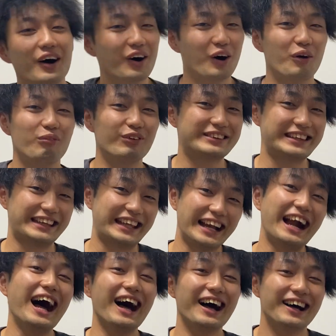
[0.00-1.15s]
思ってた
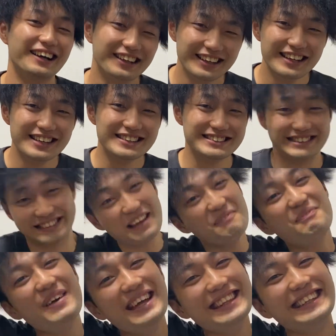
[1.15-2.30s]
ら、全
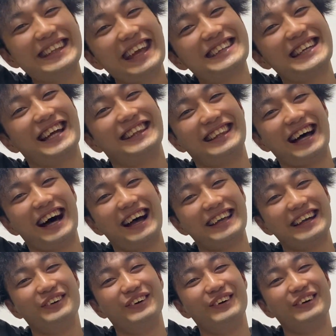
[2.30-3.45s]
面に出ちゃった
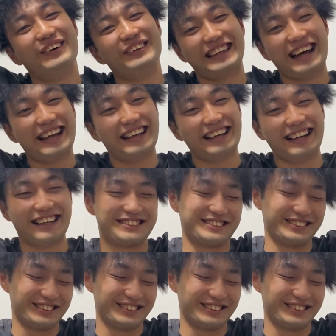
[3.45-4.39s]
矢野タイガース。